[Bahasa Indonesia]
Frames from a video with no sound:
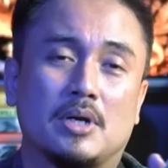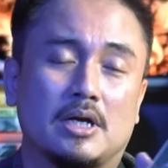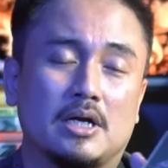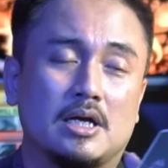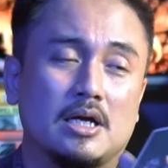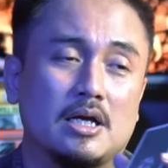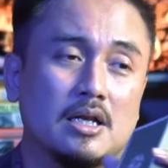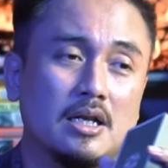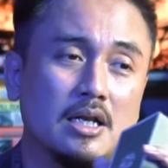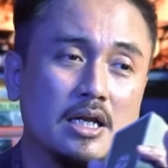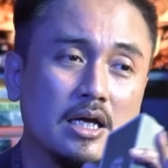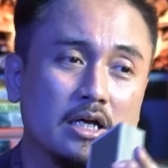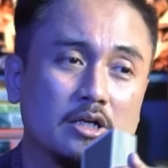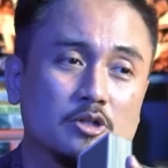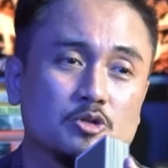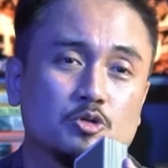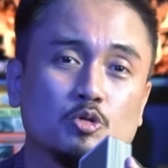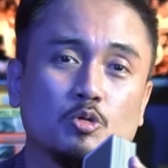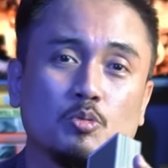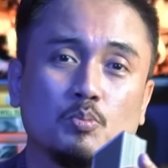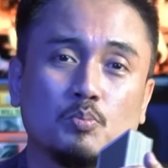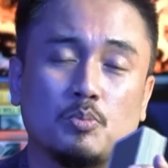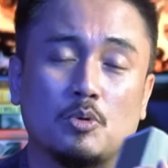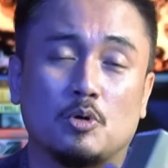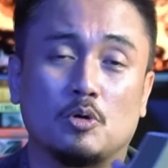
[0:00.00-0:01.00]
mereka
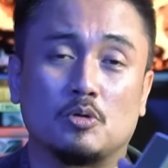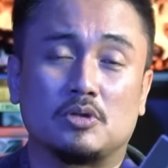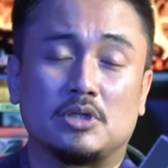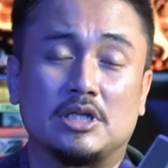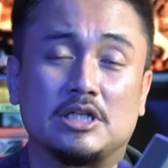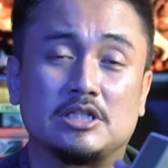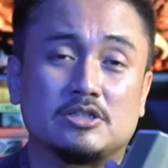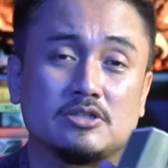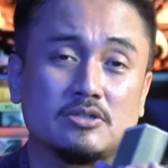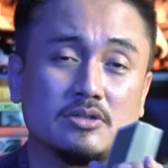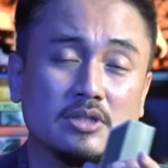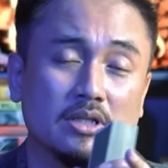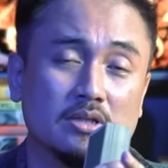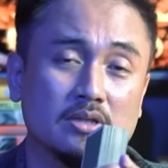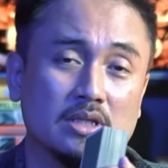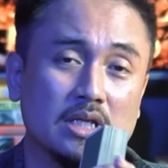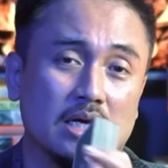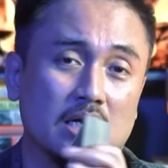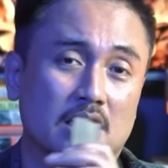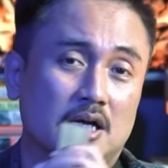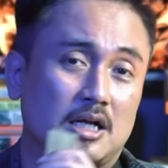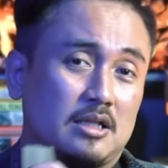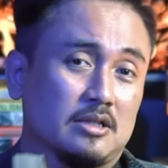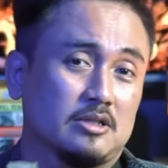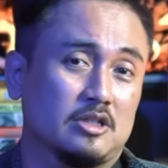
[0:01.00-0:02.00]
langsung protes
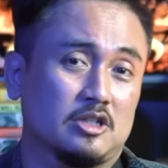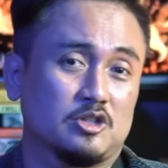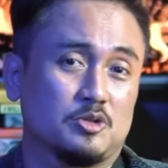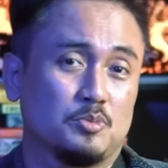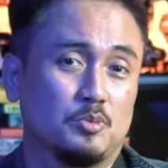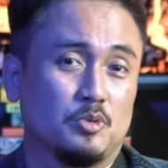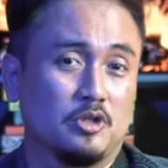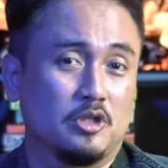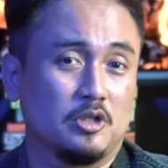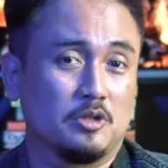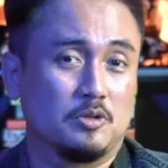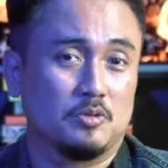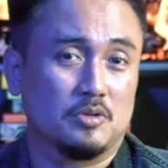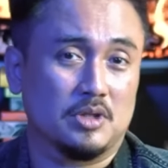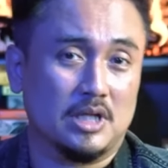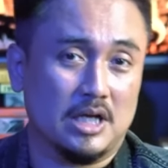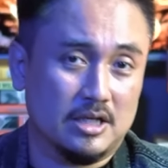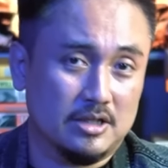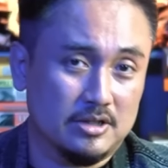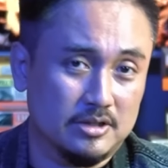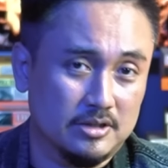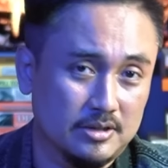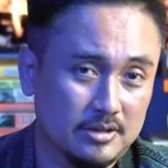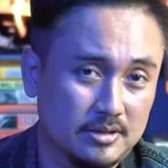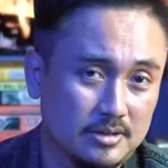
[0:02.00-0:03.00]
tentang hal tersebut itu
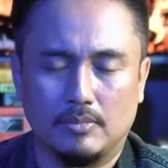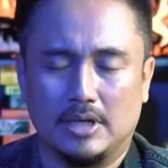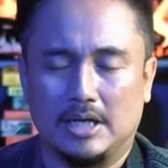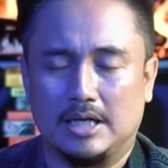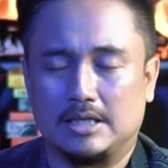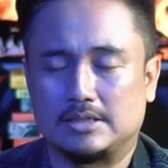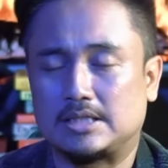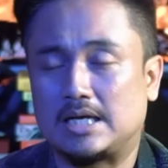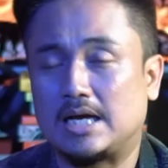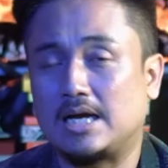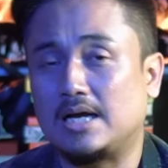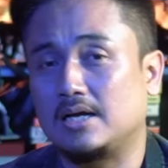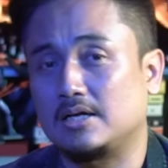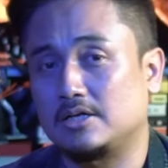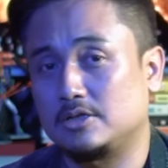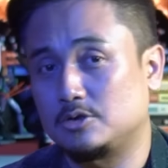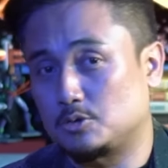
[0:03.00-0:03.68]
tadi. Merasa